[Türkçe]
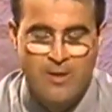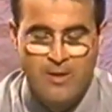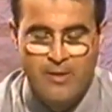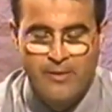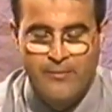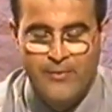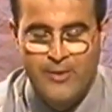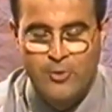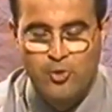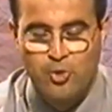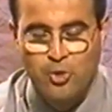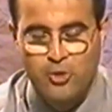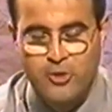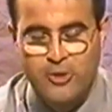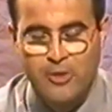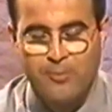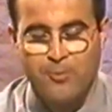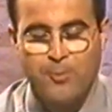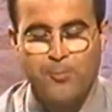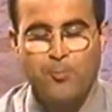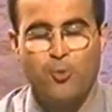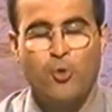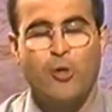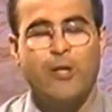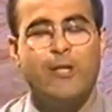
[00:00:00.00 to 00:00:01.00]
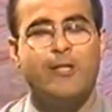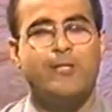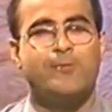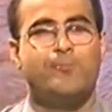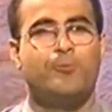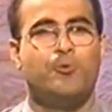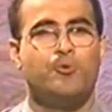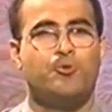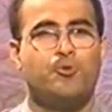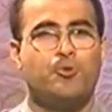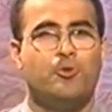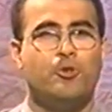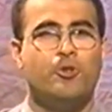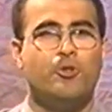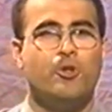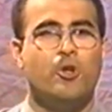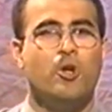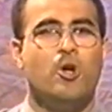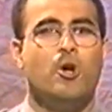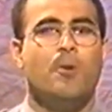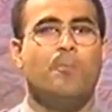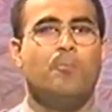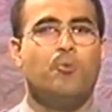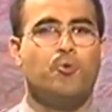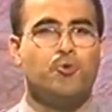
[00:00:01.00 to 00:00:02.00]
Ve çok çabuk moraliniz bozulur.
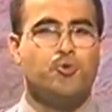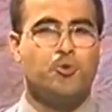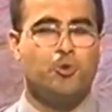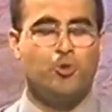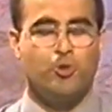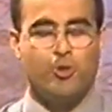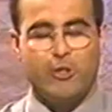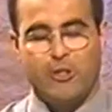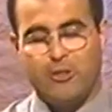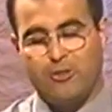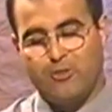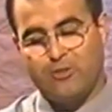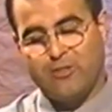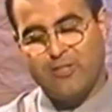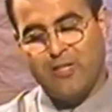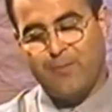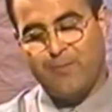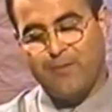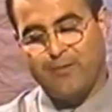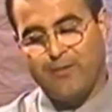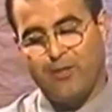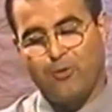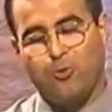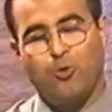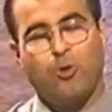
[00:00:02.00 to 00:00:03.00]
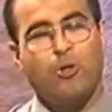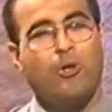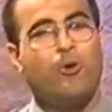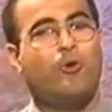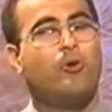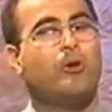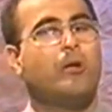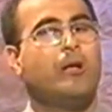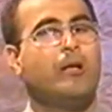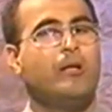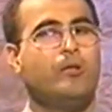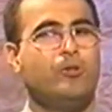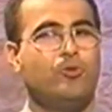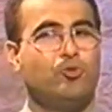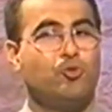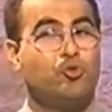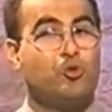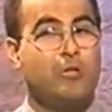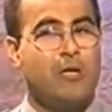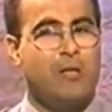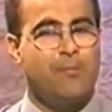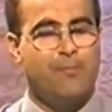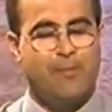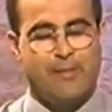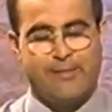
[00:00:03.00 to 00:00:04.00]
Bozulduğu zaman da kolay kolay
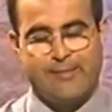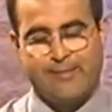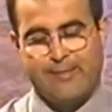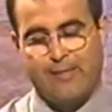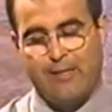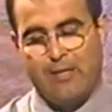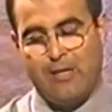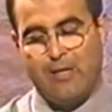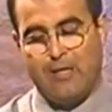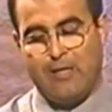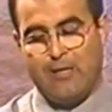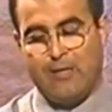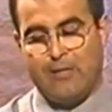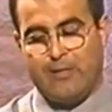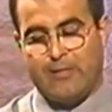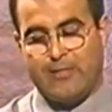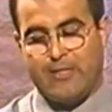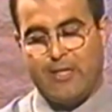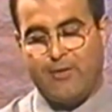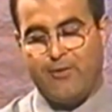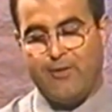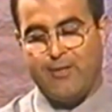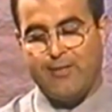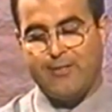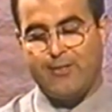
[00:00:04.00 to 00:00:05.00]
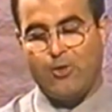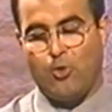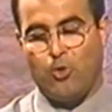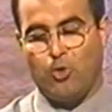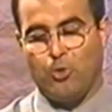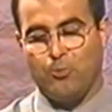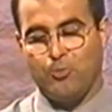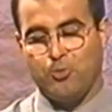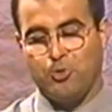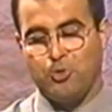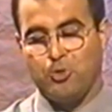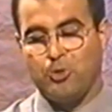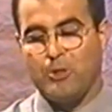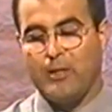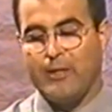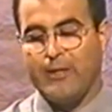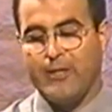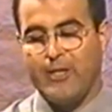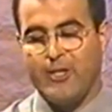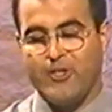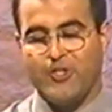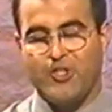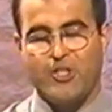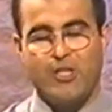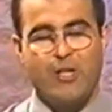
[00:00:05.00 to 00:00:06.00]
düzelmez. Çevrenizde olumsuzlukları
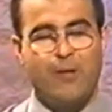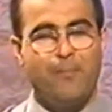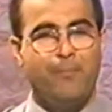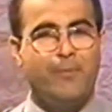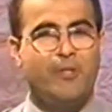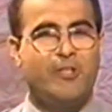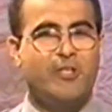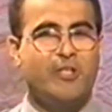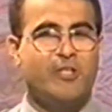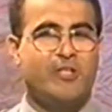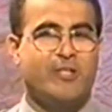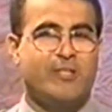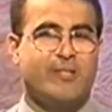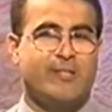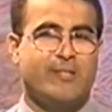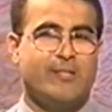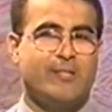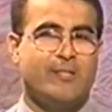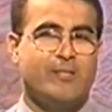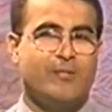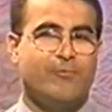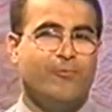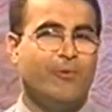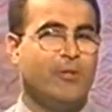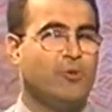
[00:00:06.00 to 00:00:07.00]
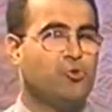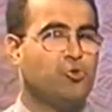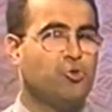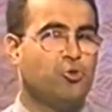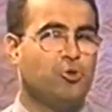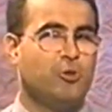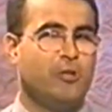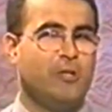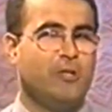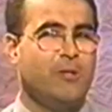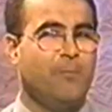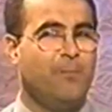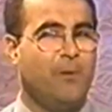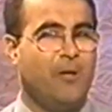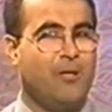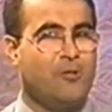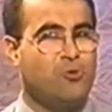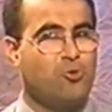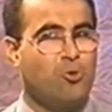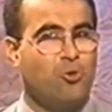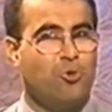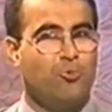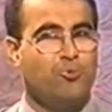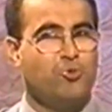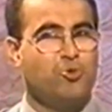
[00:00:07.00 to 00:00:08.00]
yaşayan bir kişisiniz. Ve şu güne de bazı
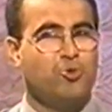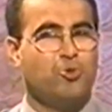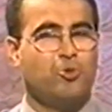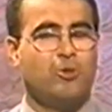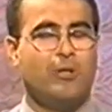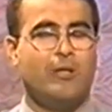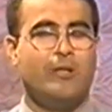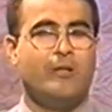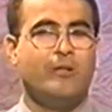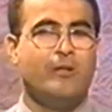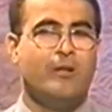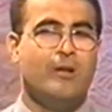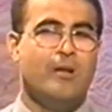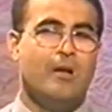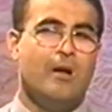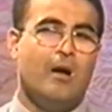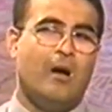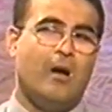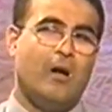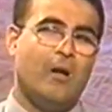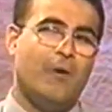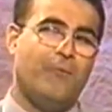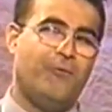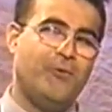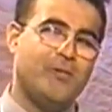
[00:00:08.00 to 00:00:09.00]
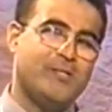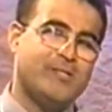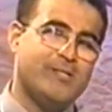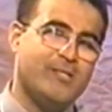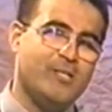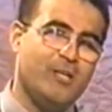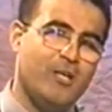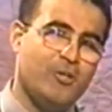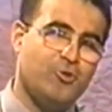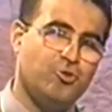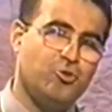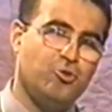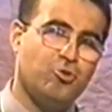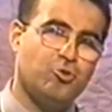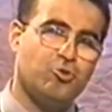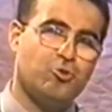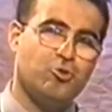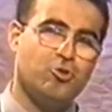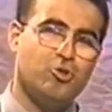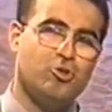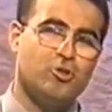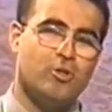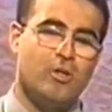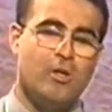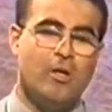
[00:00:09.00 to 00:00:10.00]
olumsuzlukların arifesini
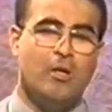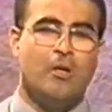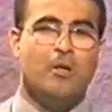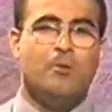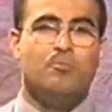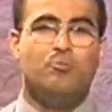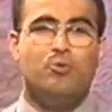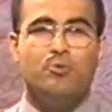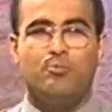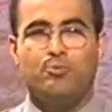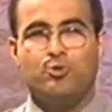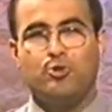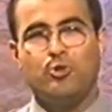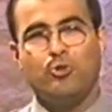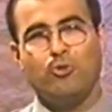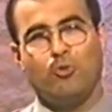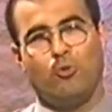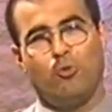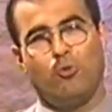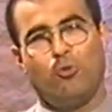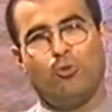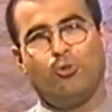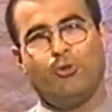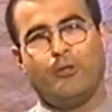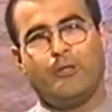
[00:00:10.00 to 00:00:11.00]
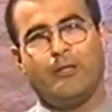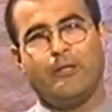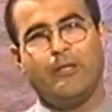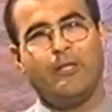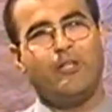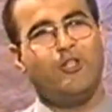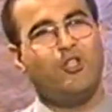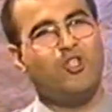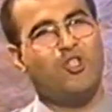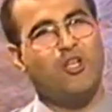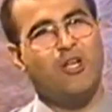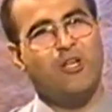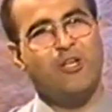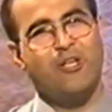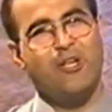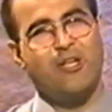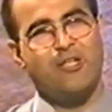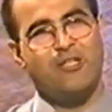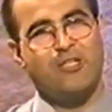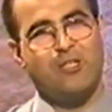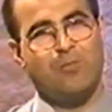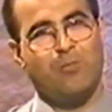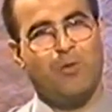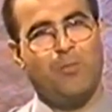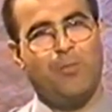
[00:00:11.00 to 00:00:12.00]
yaşıyorsunuz. Mümkün olduğu kadar dışarı
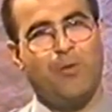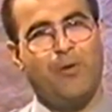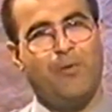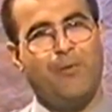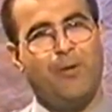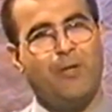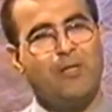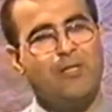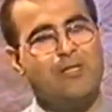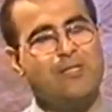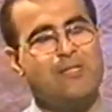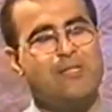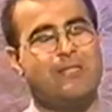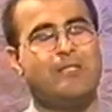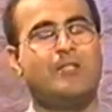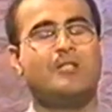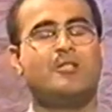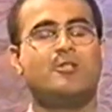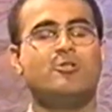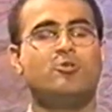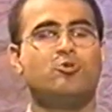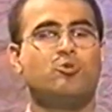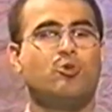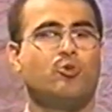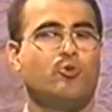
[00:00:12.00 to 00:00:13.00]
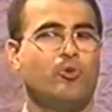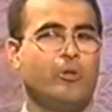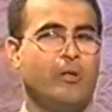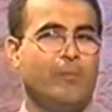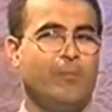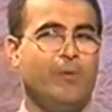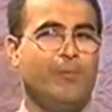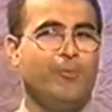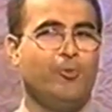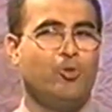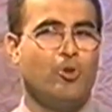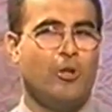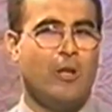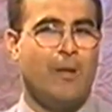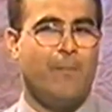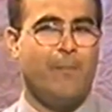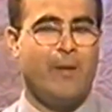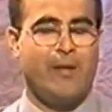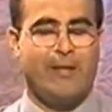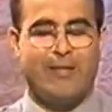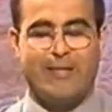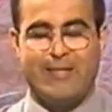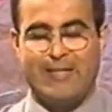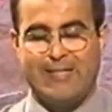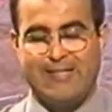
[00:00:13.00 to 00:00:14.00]
yansıtmamaya bakın. Sizin için çok önemli bir döneme
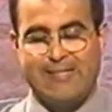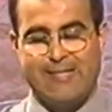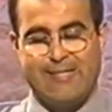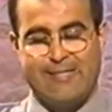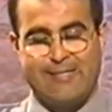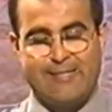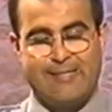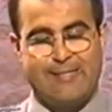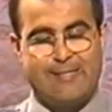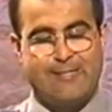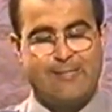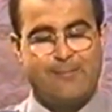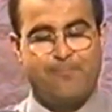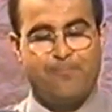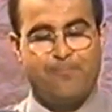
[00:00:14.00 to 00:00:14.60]
gireceksiniz.